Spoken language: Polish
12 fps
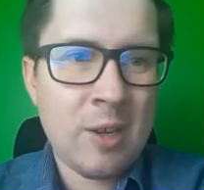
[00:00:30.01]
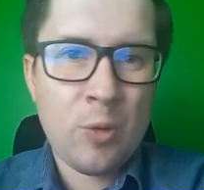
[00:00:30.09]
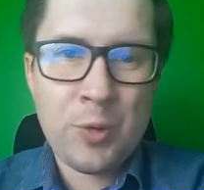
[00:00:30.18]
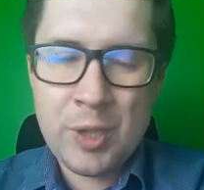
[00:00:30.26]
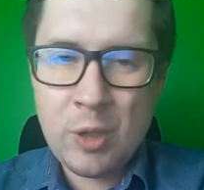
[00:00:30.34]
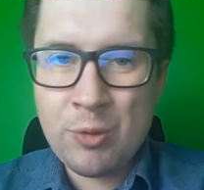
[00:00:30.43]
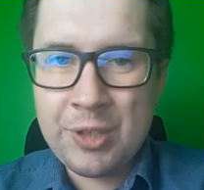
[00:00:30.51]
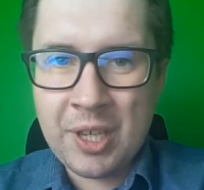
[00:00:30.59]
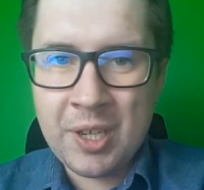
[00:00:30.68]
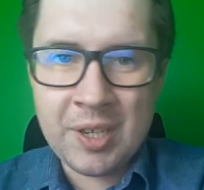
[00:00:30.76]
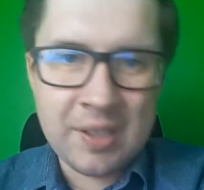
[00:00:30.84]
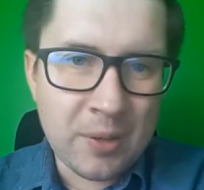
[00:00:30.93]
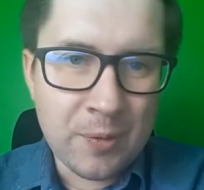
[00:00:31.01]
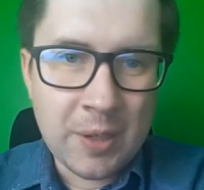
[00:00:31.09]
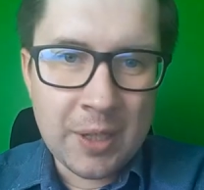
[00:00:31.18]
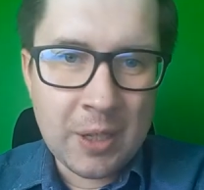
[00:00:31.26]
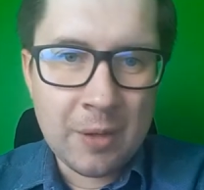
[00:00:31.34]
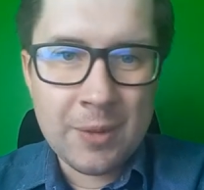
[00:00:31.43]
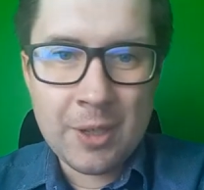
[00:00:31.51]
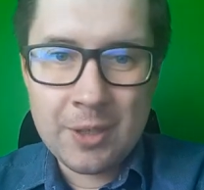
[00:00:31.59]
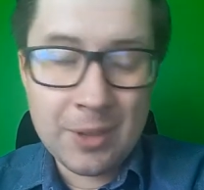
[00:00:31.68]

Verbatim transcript: udzieliło takich kredytów frankowych,